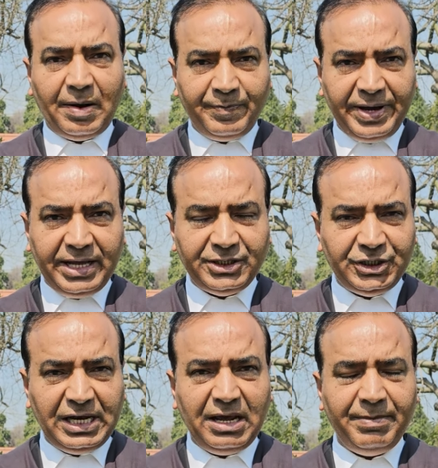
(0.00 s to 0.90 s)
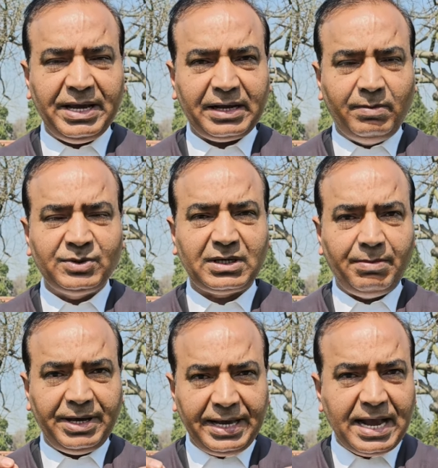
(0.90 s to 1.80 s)
अपने ज़िले में कम से
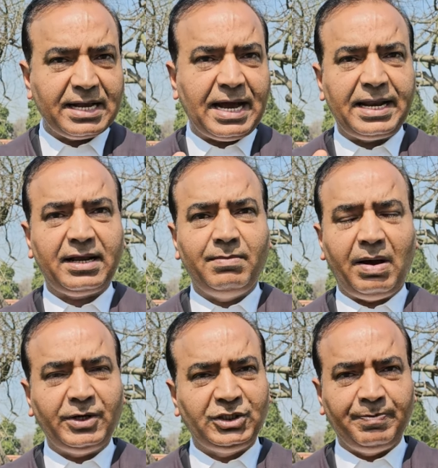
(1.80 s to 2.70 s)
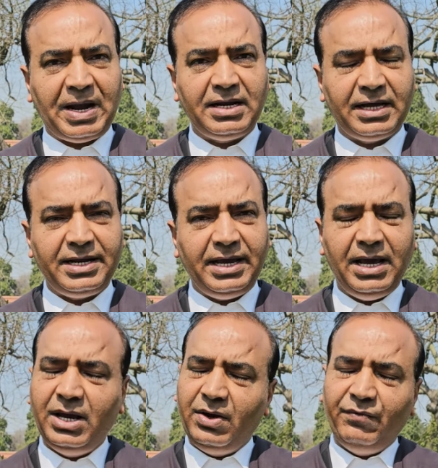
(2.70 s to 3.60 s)
कम एक कार्यक्रम अवश्य प्लान करिए